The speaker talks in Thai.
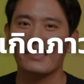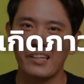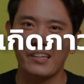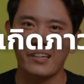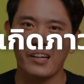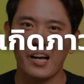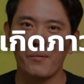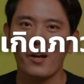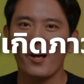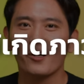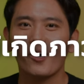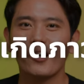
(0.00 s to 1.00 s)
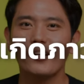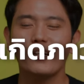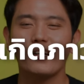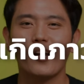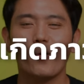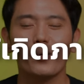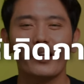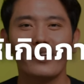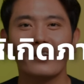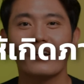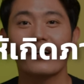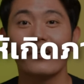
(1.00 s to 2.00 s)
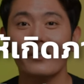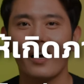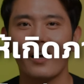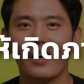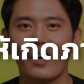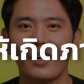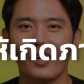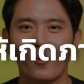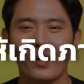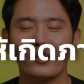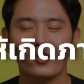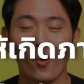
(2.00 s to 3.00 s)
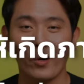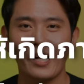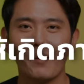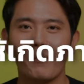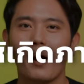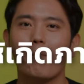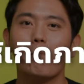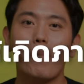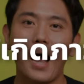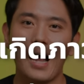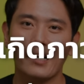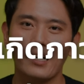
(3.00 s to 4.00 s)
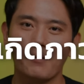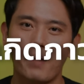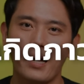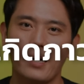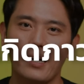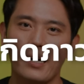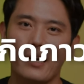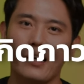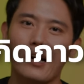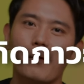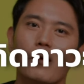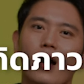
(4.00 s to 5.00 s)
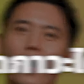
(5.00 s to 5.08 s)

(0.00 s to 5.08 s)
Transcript: รกินนะครับก็คือเรากินเกลือหรือว่าโซเดียมมากเกินไปนั่นเองนะครับ